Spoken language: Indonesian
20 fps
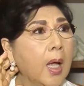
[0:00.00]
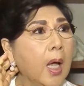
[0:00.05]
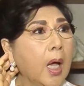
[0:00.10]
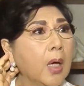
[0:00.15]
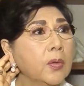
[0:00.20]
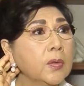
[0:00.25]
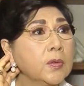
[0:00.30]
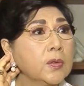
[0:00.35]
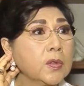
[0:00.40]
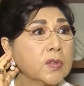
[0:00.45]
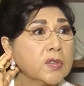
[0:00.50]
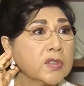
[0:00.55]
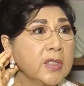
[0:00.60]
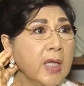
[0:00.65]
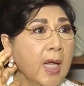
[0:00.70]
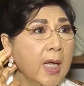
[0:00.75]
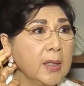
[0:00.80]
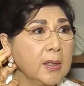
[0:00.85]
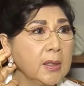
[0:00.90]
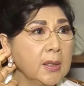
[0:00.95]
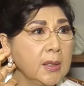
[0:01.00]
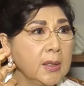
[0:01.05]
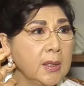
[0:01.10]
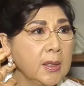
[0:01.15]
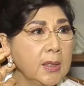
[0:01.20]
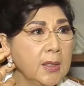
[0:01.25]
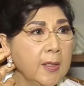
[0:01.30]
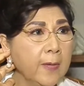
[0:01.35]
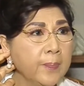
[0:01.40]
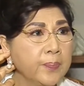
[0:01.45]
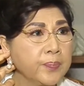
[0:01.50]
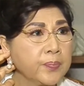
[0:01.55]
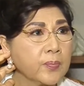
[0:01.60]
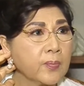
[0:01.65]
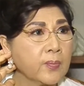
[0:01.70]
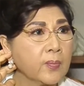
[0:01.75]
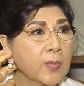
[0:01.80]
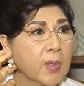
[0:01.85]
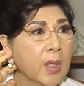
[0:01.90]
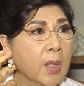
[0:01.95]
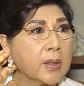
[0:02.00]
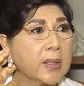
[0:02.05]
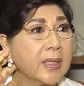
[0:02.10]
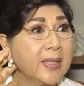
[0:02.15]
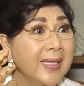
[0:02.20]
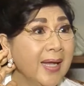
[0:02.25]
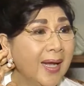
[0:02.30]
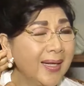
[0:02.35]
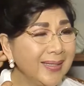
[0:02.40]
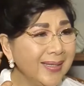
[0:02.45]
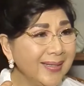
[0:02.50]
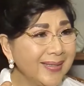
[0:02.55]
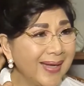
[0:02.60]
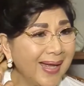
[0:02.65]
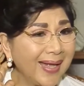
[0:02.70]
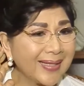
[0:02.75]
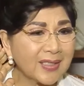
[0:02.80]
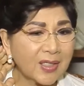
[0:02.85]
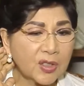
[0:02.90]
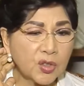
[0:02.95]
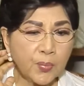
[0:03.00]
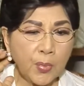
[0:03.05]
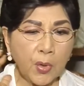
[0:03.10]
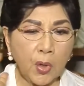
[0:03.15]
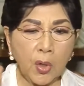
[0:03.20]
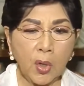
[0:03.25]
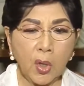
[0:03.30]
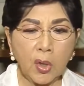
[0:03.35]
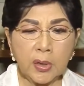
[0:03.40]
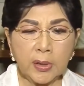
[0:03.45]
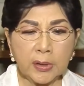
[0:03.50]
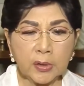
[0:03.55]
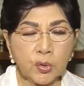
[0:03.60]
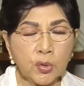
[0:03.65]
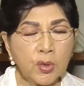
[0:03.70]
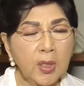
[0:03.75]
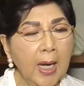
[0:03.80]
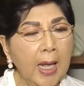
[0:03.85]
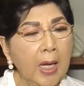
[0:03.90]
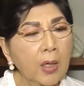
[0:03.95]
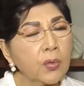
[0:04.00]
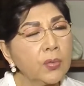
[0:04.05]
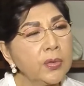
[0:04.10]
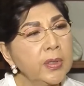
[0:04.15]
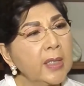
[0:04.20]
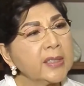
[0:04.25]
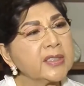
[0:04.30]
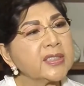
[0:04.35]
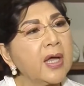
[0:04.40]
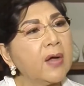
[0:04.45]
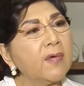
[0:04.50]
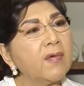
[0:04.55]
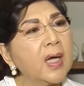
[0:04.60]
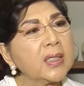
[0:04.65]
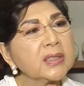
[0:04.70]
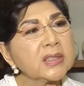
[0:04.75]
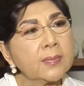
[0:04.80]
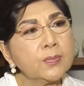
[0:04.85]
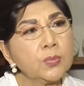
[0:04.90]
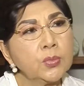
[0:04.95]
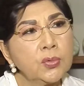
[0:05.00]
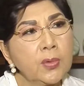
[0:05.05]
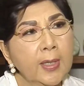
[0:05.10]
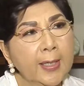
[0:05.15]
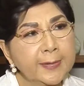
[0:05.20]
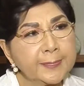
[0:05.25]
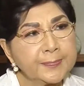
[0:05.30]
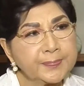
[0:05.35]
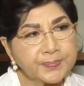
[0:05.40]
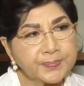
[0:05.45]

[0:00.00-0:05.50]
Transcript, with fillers: Aku terus nyanyi. Dinyanyi di atas pohon itu lagunya Jawa semua.